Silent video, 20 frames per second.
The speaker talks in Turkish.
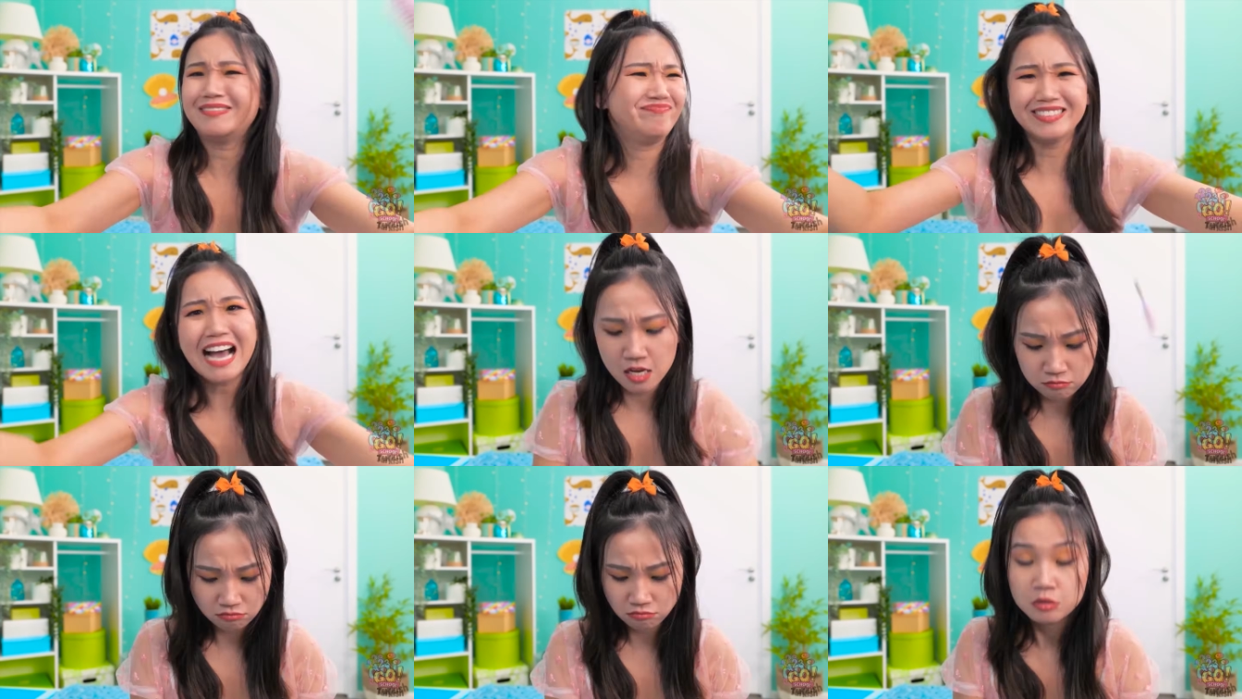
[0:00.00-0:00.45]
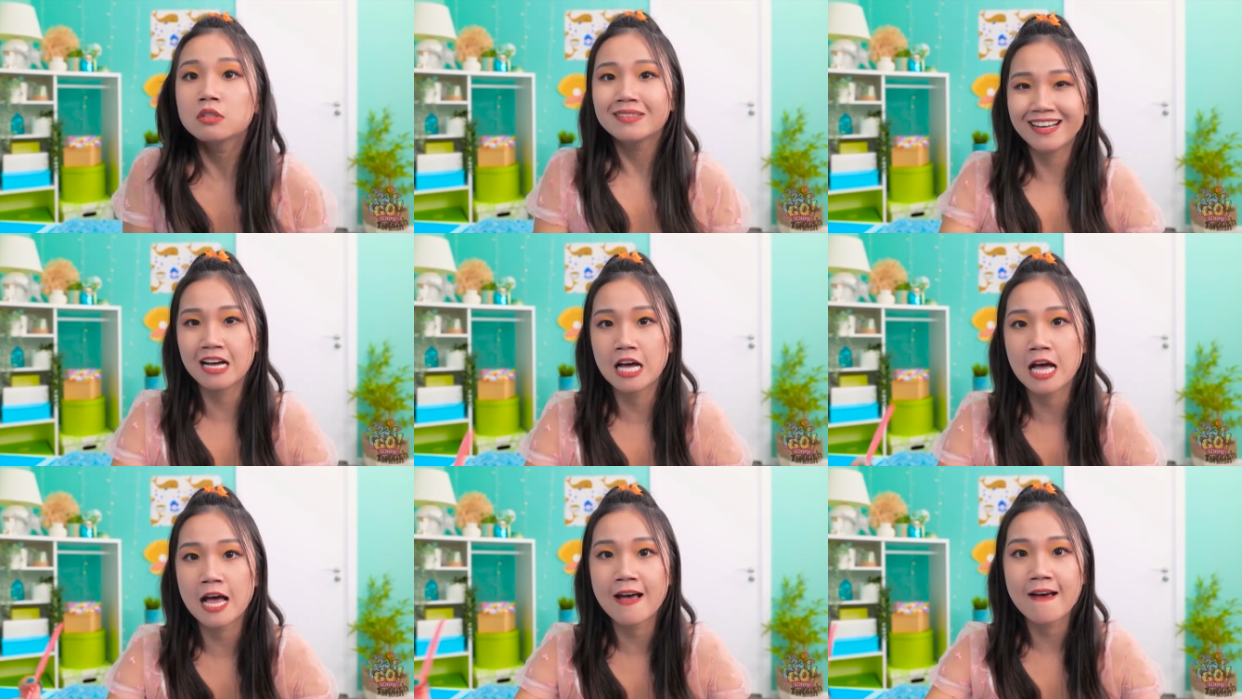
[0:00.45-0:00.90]
bunda.
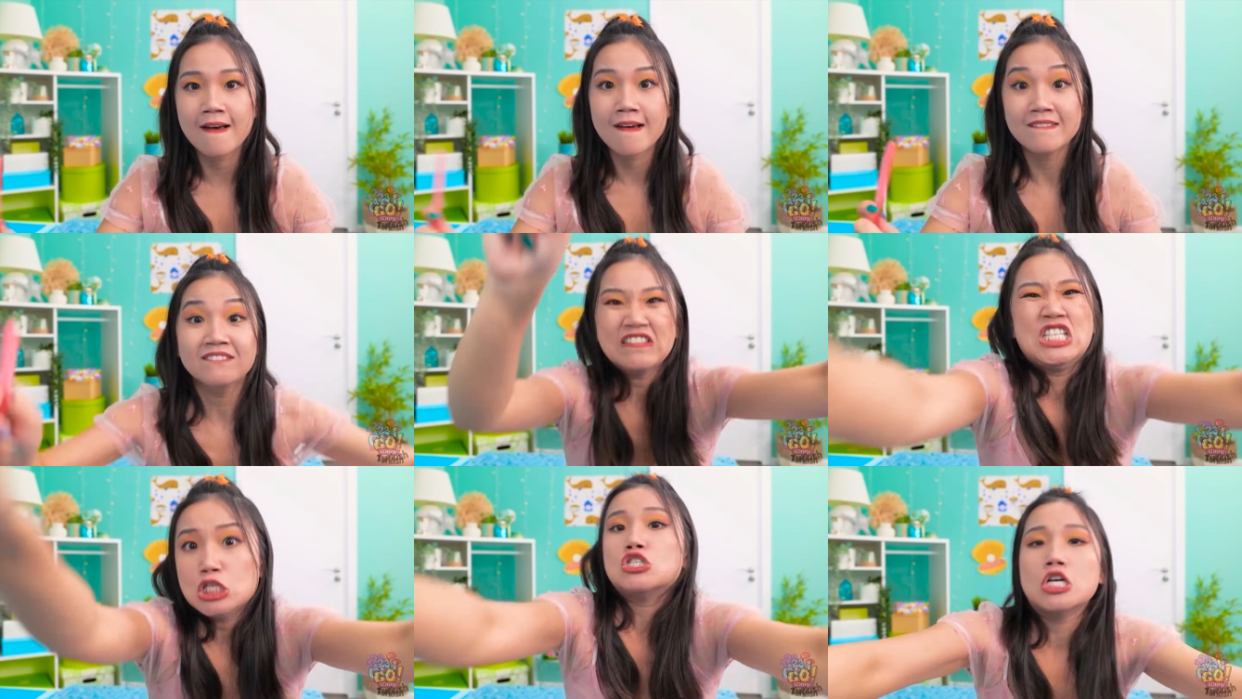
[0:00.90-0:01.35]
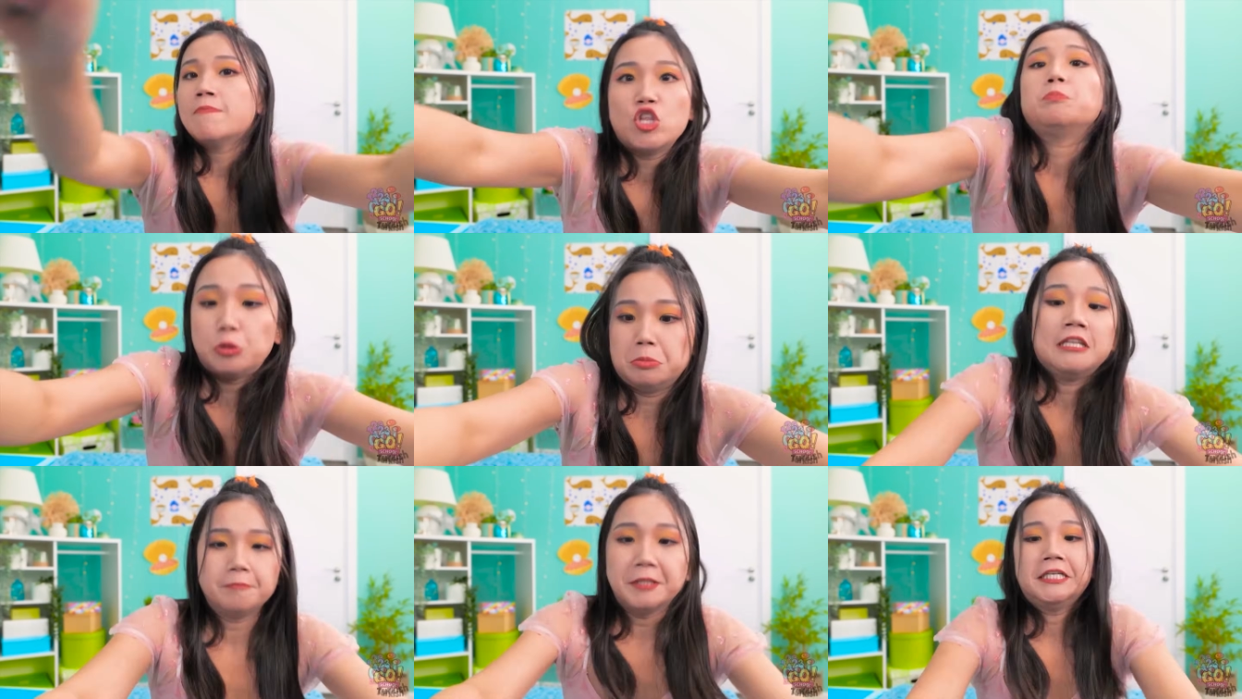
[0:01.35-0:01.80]
Of.
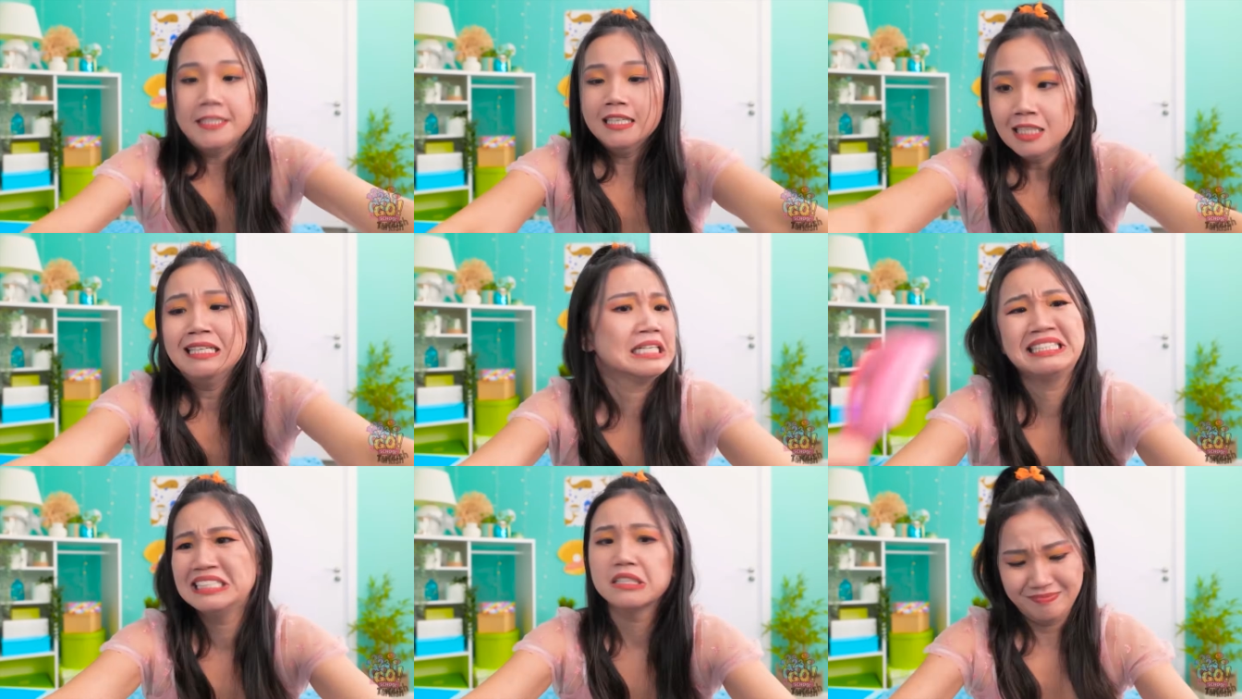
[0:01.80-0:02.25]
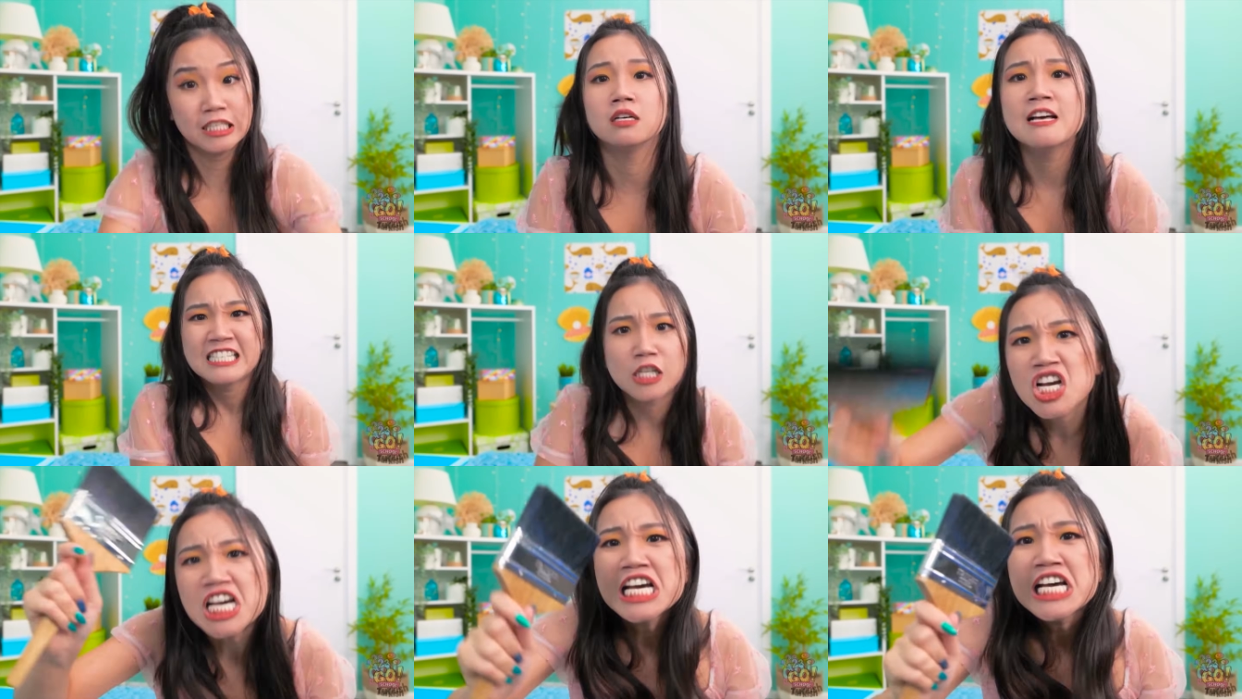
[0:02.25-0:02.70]

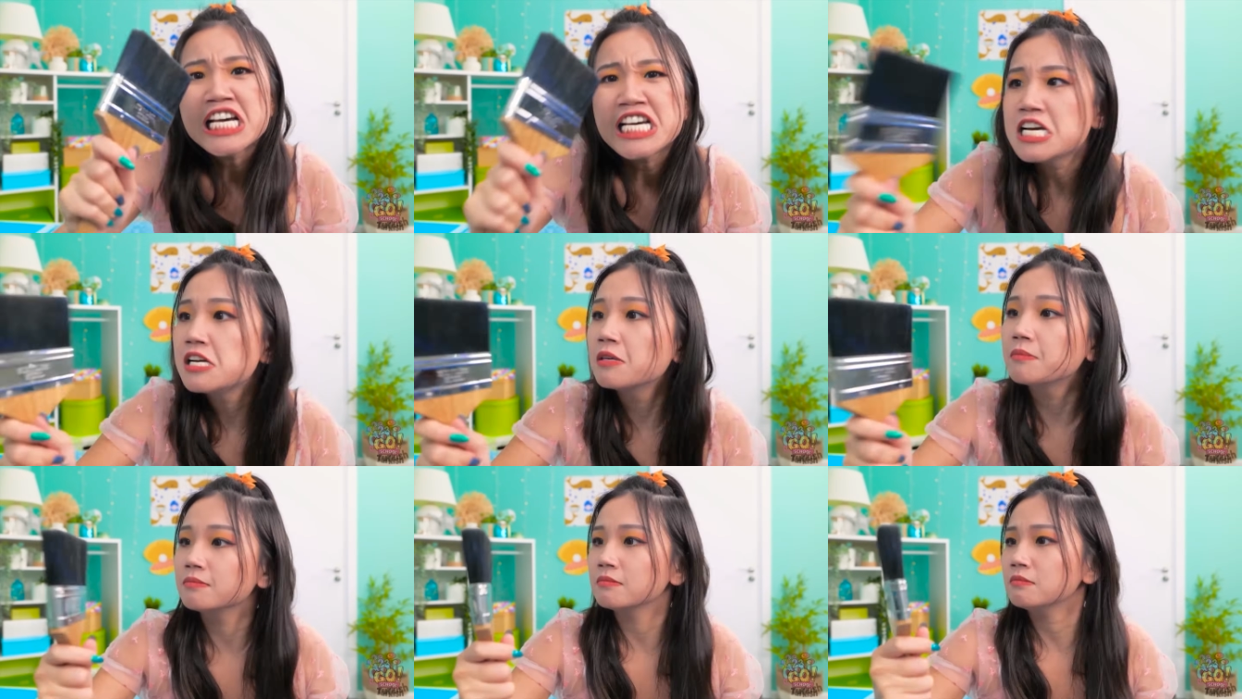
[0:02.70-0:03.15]
Tamam